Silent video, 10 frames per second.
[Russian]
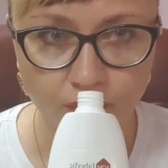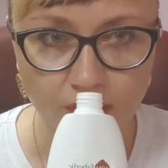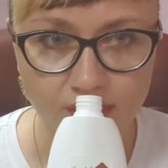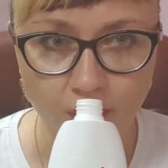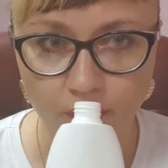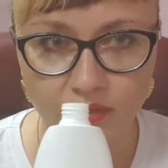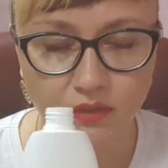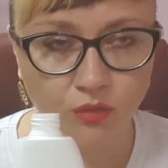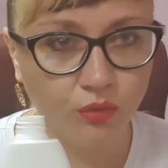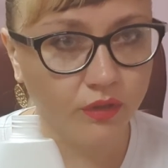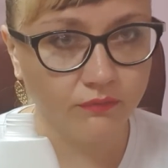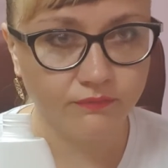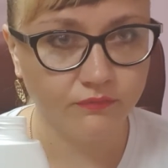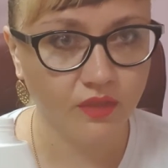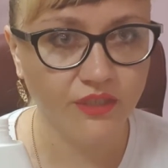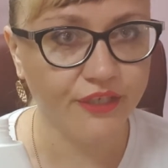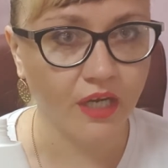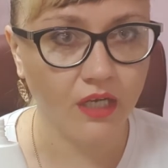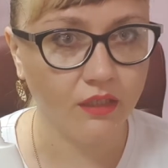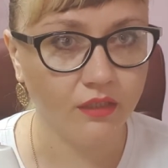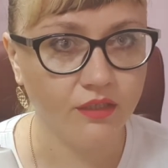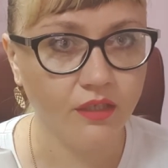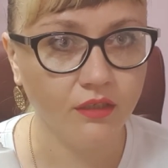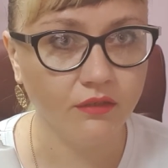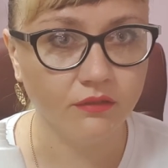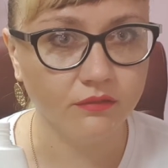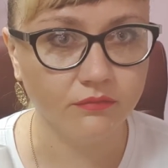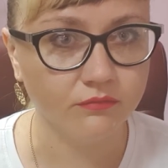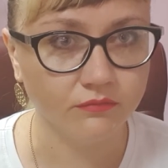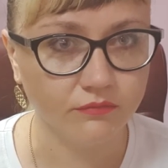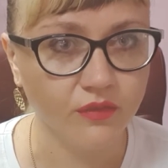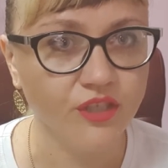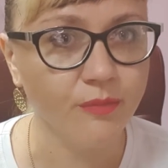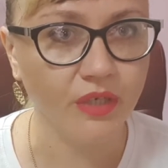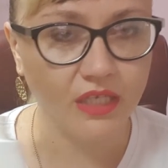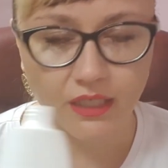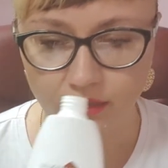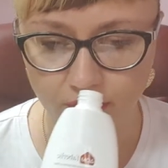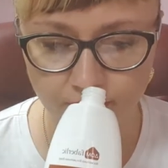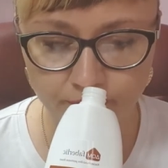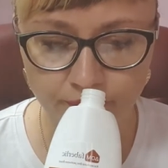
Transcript: Запах такой нейтральный, не, не неприятный.